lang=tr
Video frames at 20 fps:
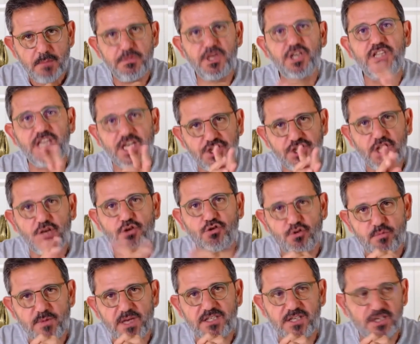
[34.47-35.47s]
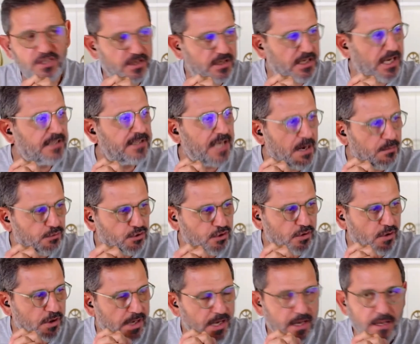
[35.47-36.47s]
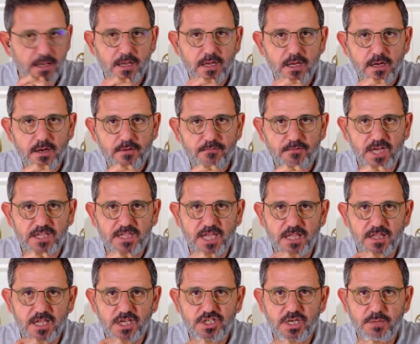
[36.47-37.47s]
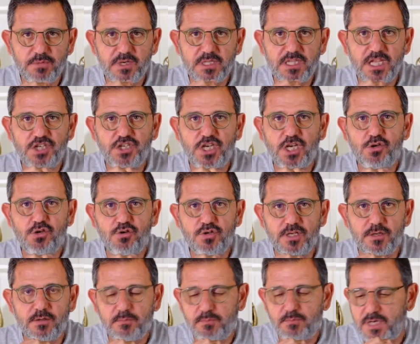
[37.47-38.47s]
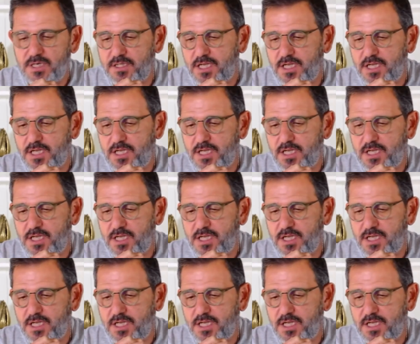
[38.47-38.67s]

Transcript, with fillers: Bir teşekkür mesajı yazar mısın oraya? Vatandaşa bir teşekkürde bir